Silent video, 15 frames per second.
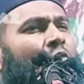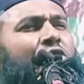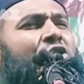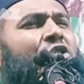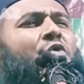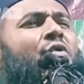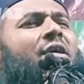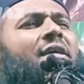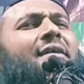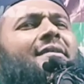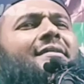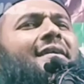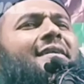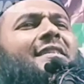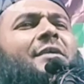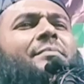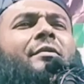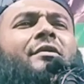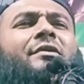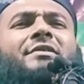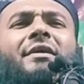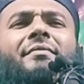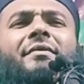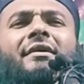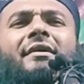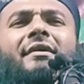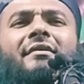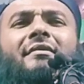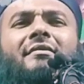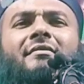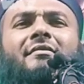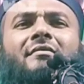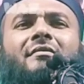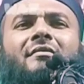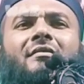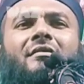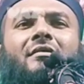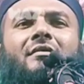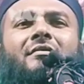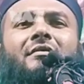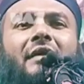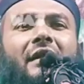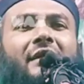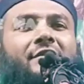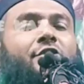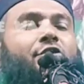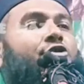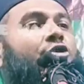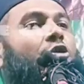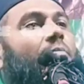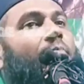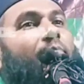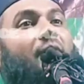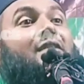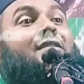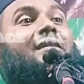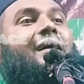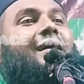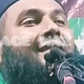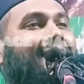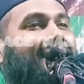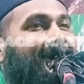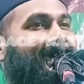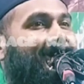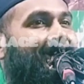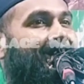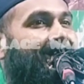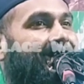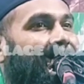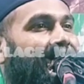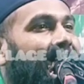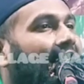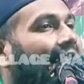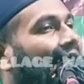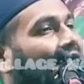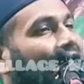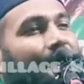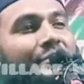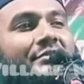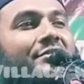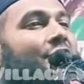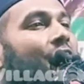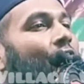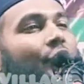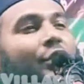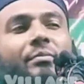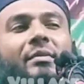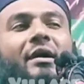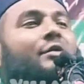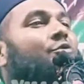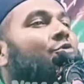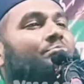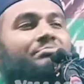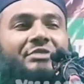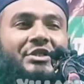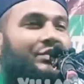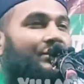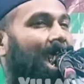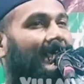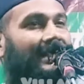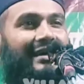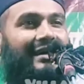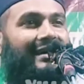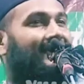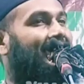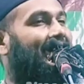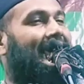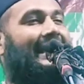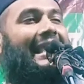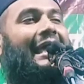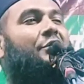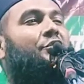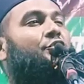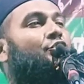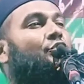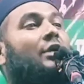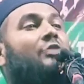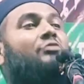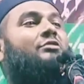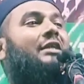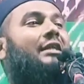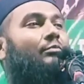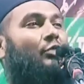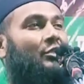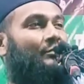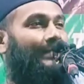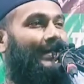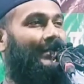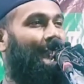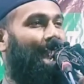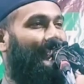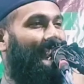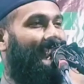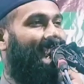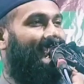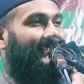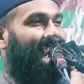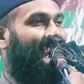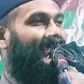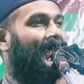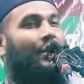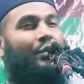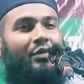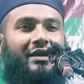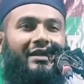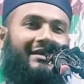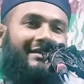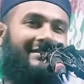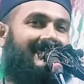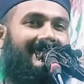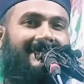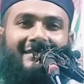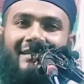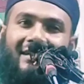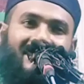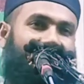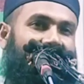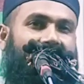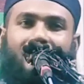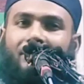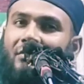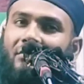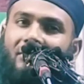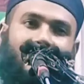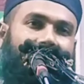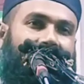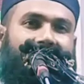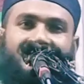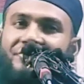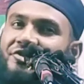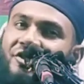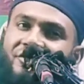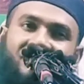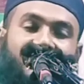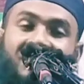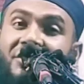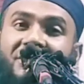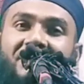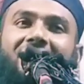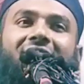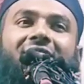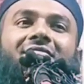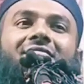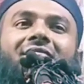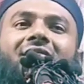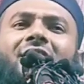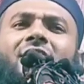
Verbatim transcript: মানুষগুলিকে দেখতে পাওয়া যাবে তারা যেন সব মাতাল আল্লাহ বলছেন অমাহুম বিসুকারা একজনাও তারা মত পান করেনি আল্লাহ কিন্না আজাব আল্লাহকে সদীদ